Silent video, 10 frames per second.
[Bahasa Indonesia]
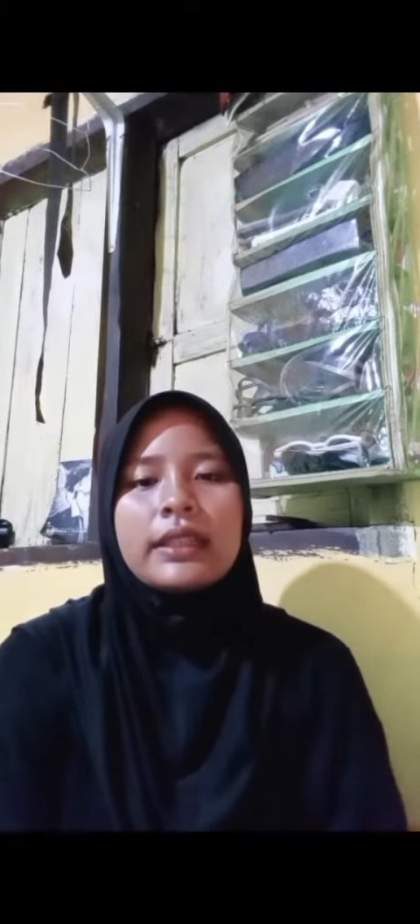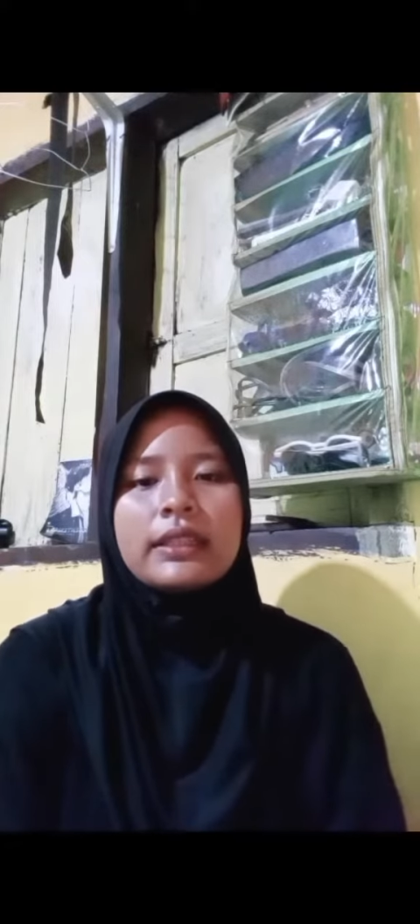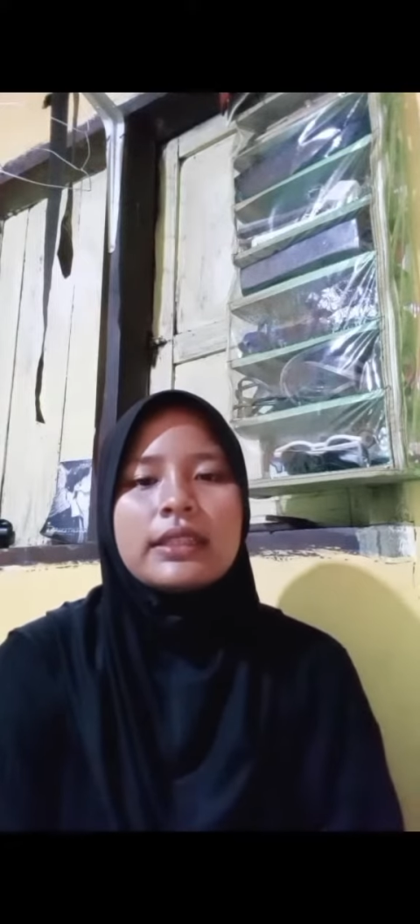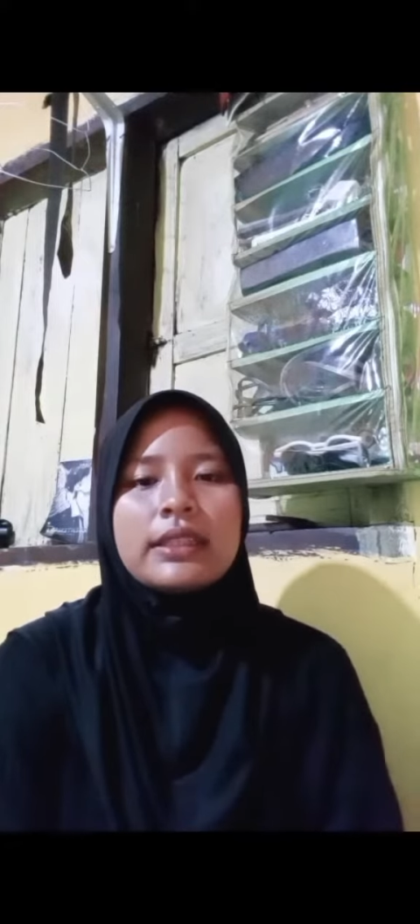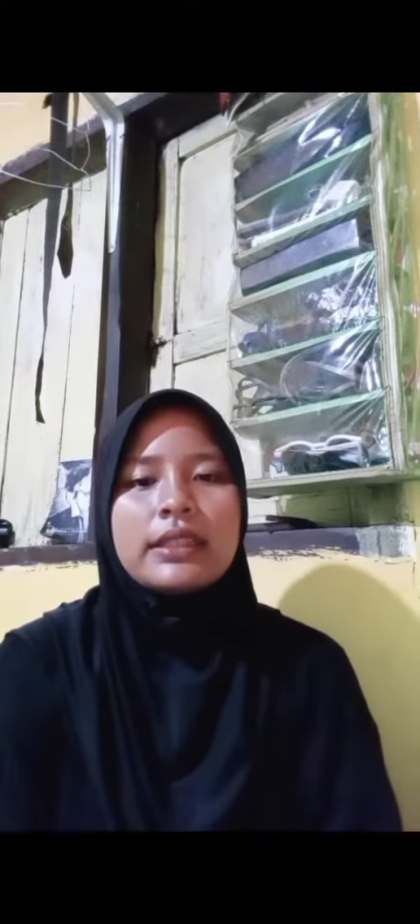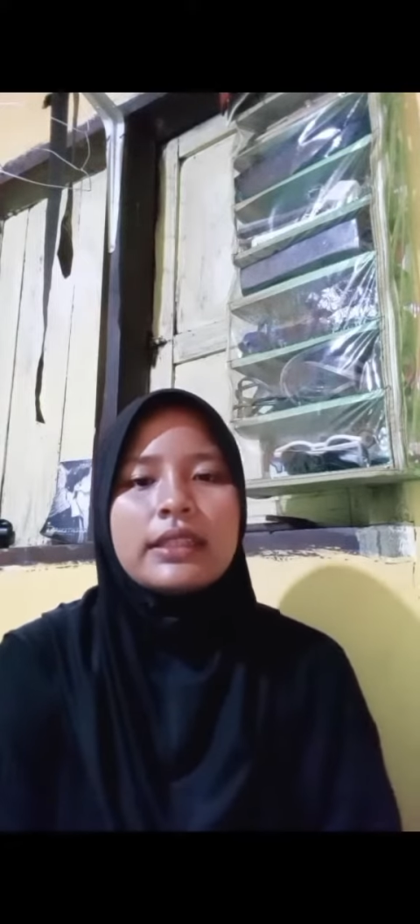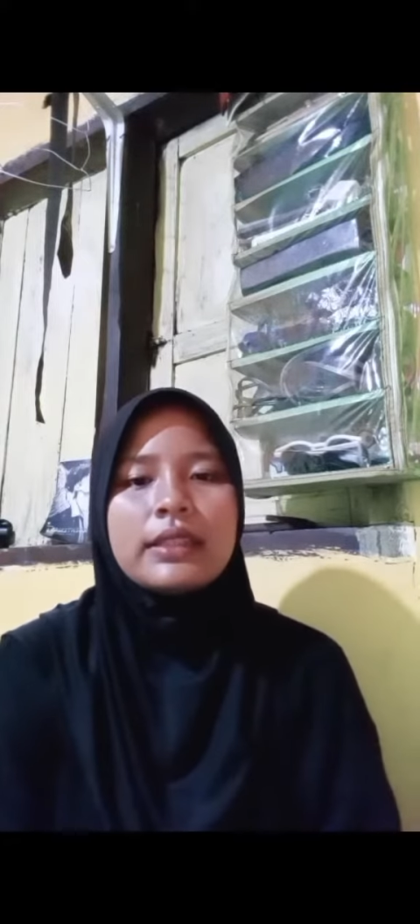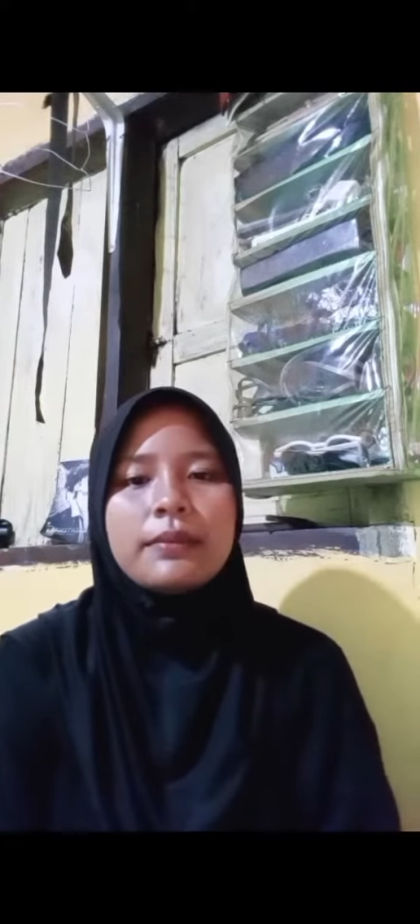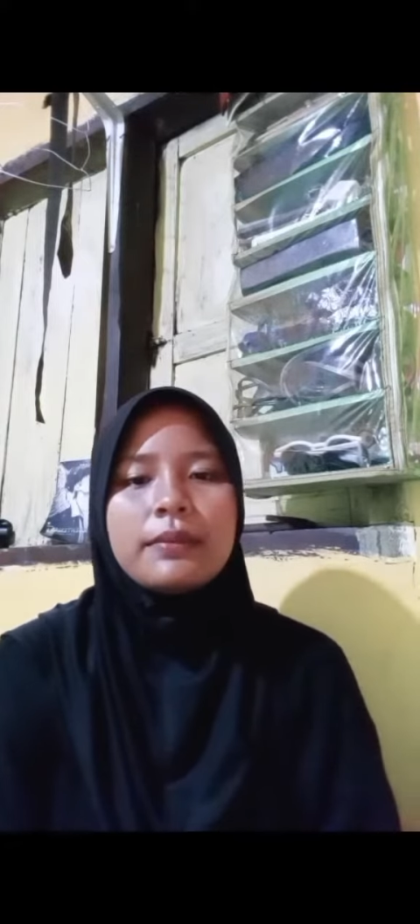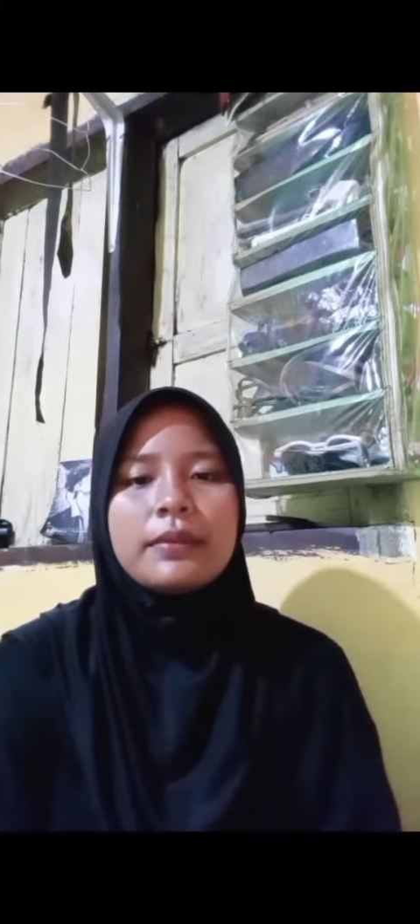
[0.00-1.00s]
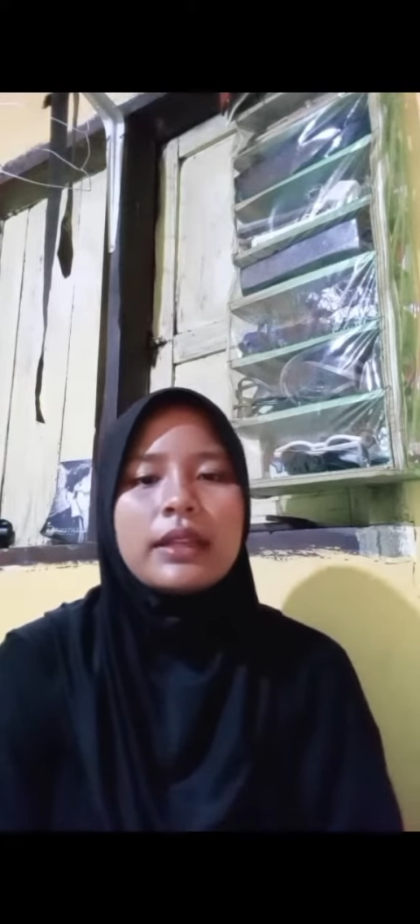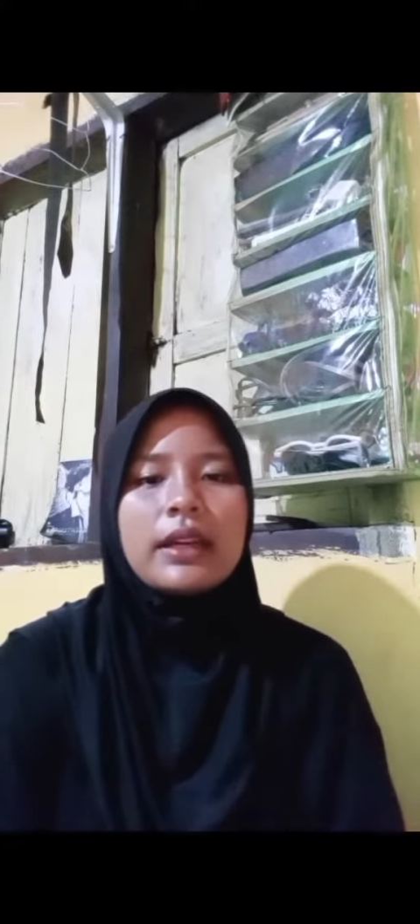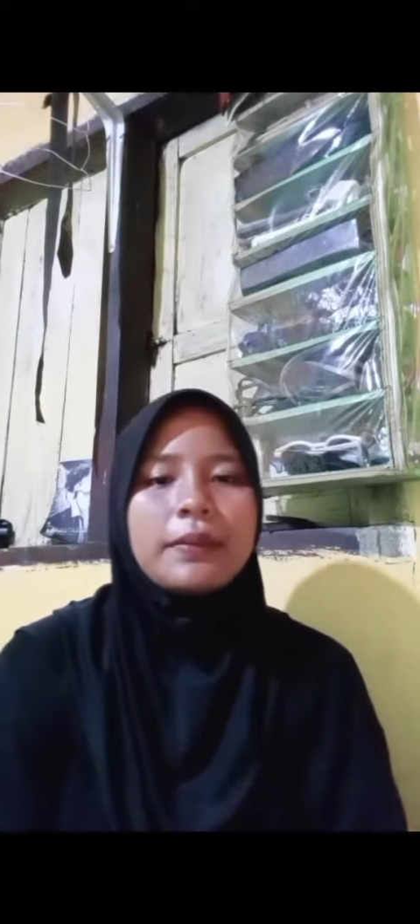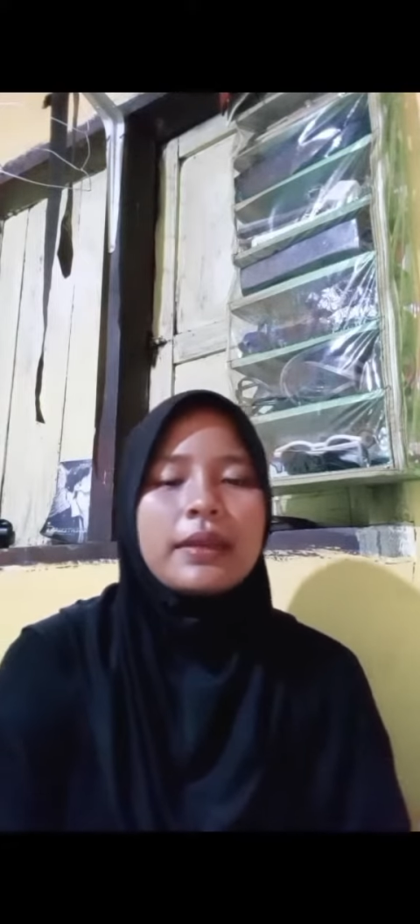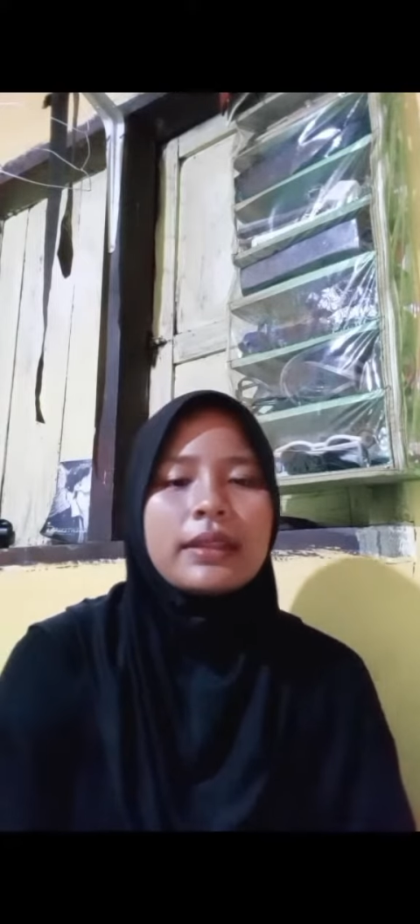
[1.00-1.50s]
Di sini
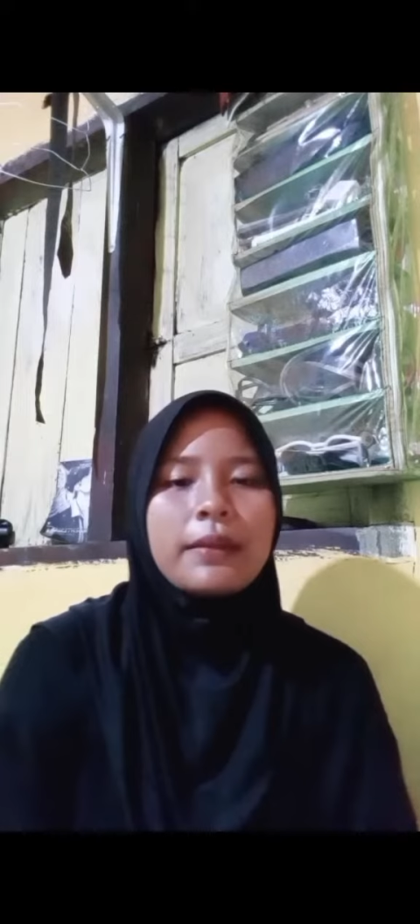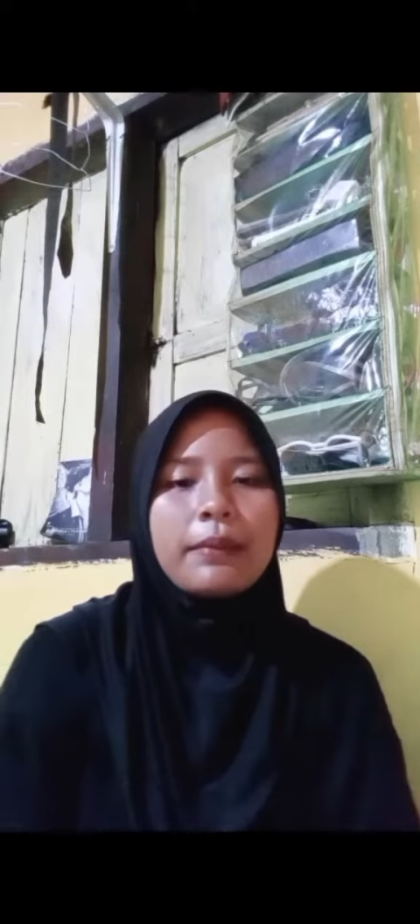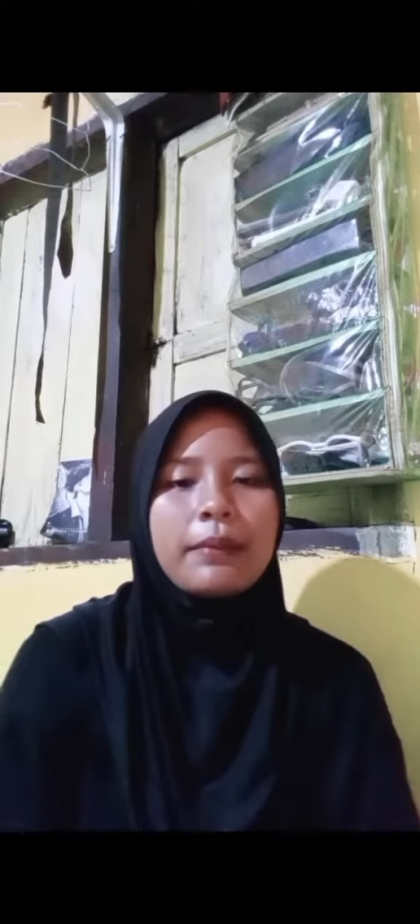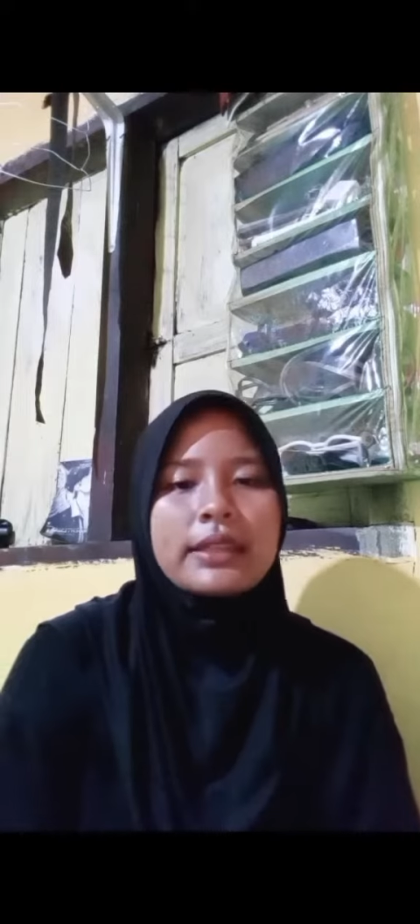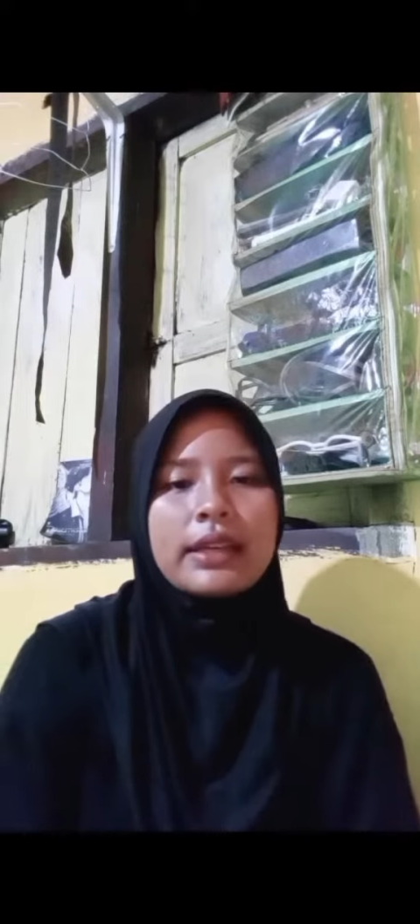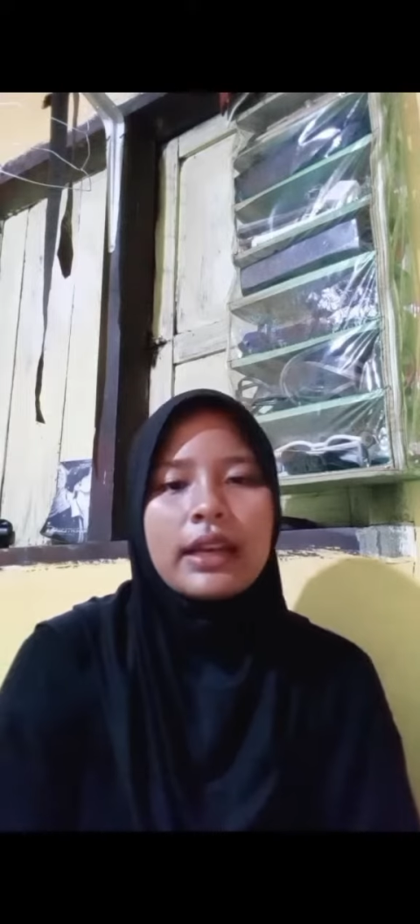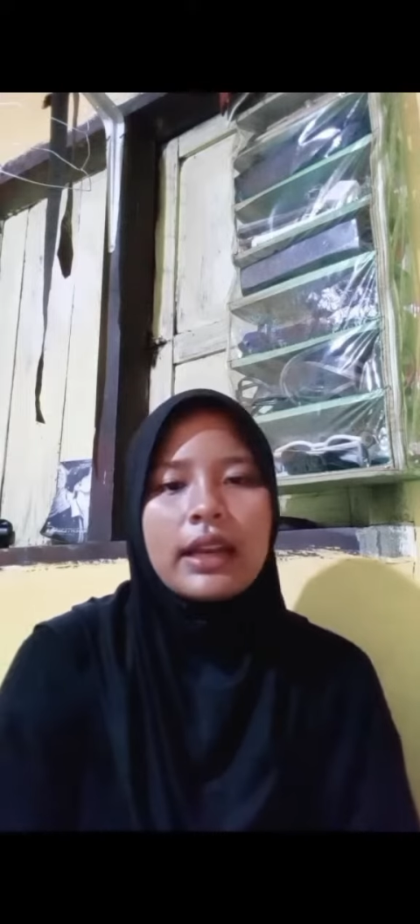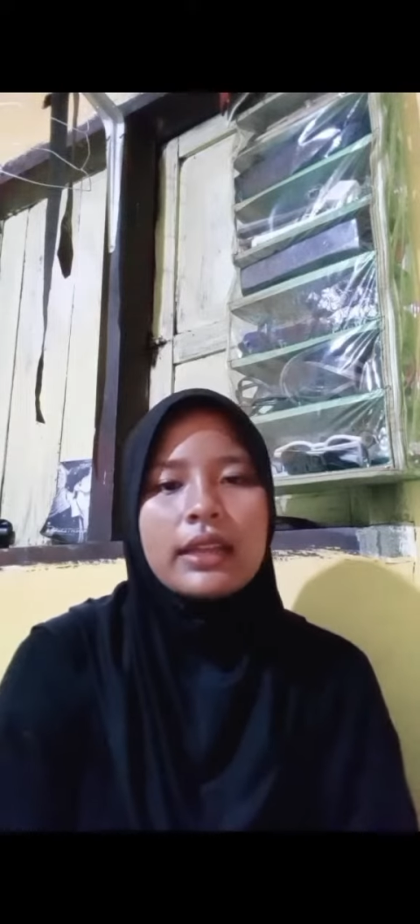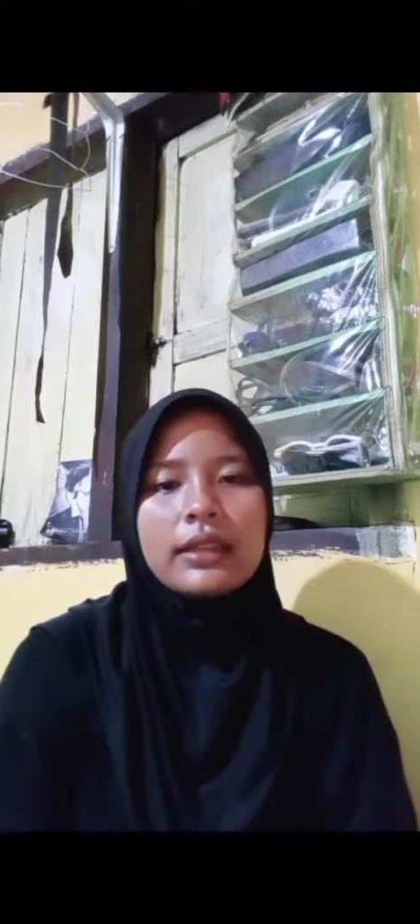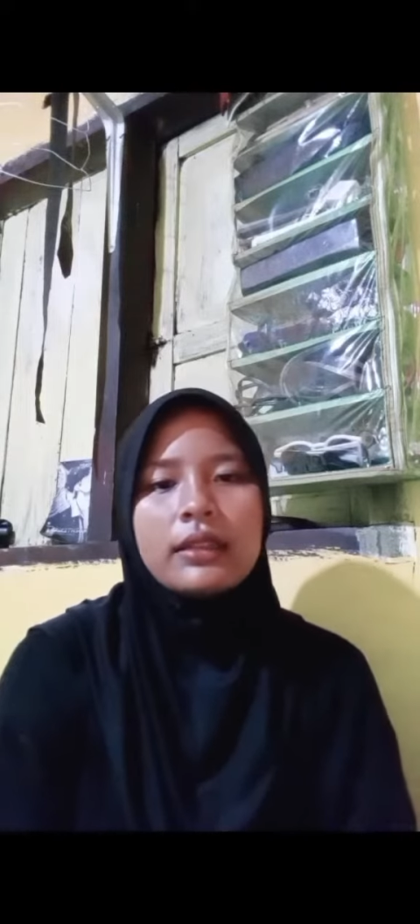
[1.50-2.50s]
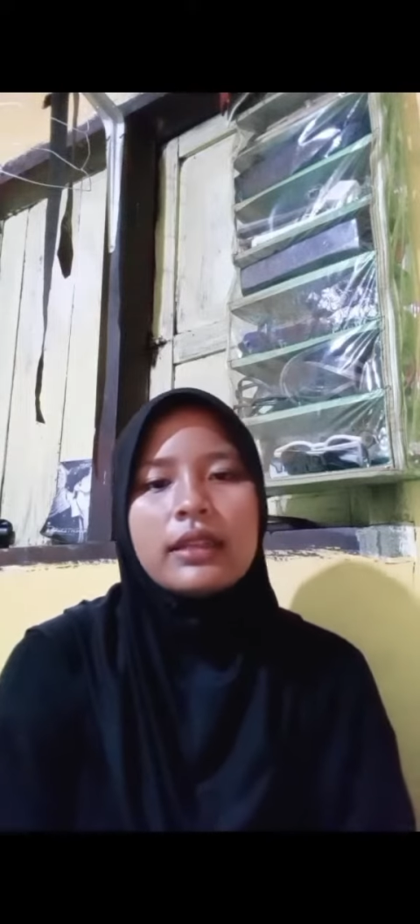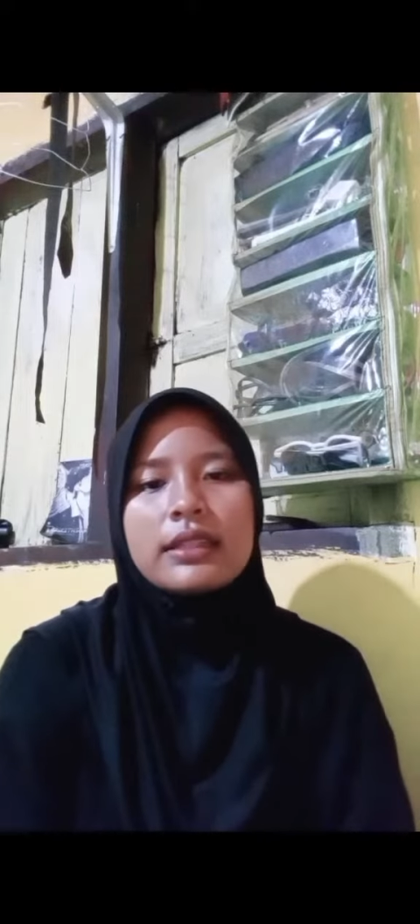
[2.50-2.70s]
dengan mata pelajaran